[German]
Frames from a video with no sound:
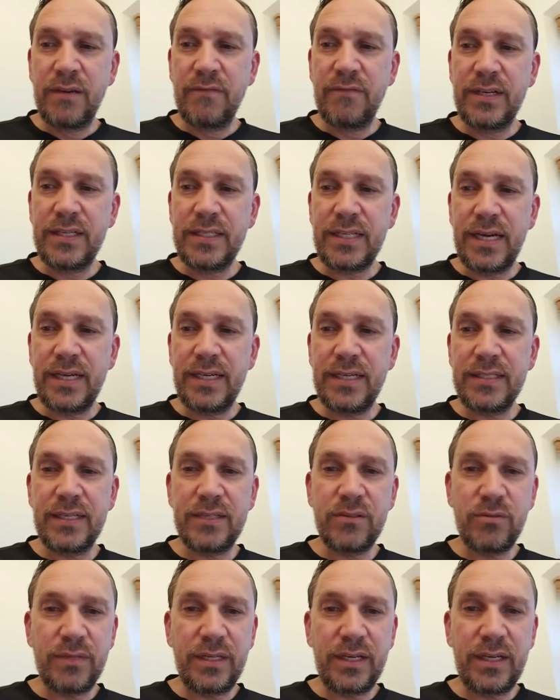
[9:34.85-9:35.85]
wenn es
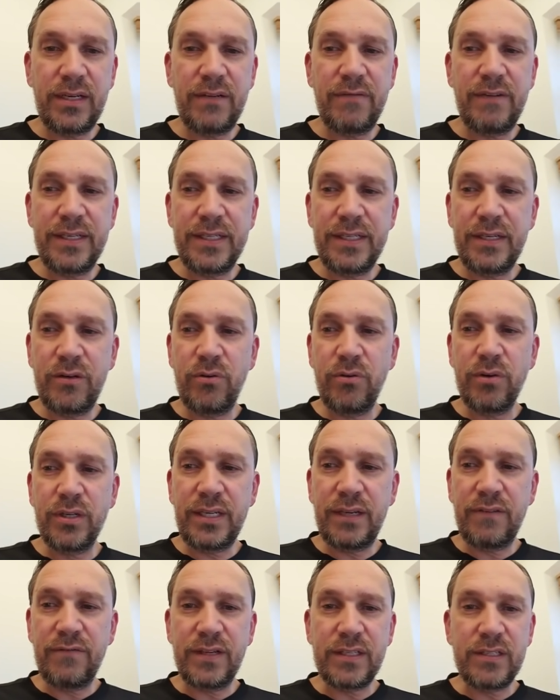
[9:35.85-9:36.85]
einerseits um die relevante Erhöhung
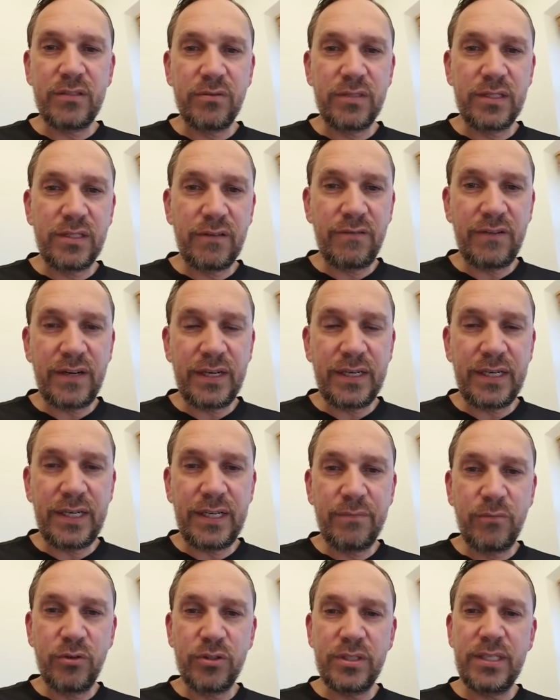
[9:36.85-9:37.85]
der Infektionsgefahr
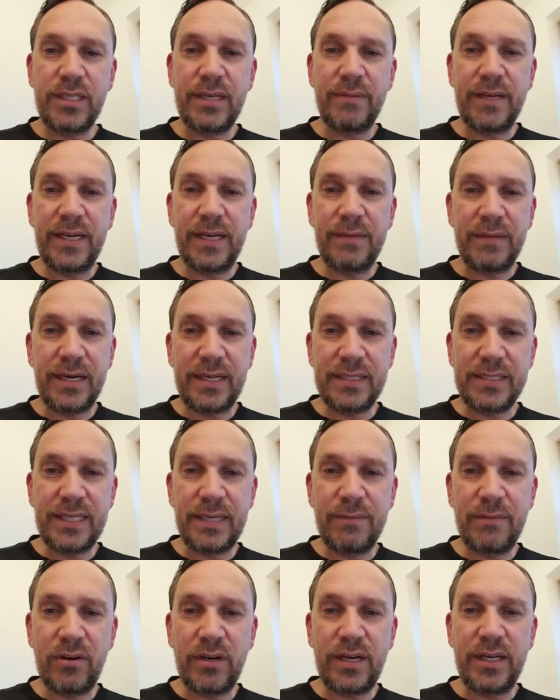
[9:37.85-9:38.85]
geht, muss es ja bei der
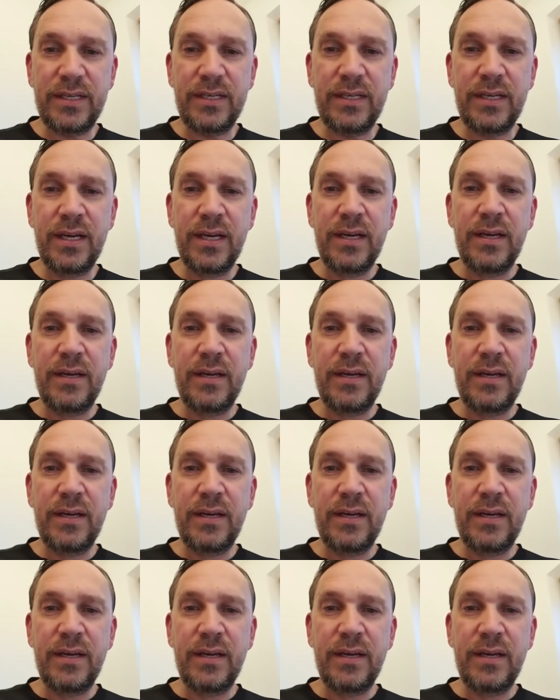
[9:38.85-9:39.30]
Maßnahme auch eine